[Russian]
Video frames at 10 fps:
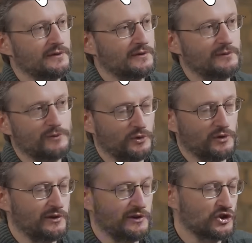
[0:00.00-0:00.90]
Э, ну,
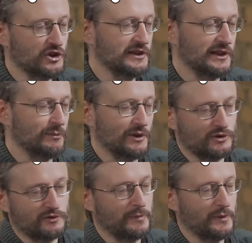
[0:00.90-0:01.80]
не жизнь, как бы, а
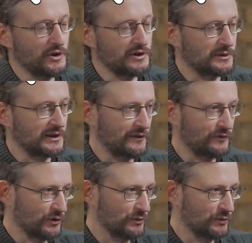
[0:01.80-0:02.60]
уже вы помрете вообще-то, а все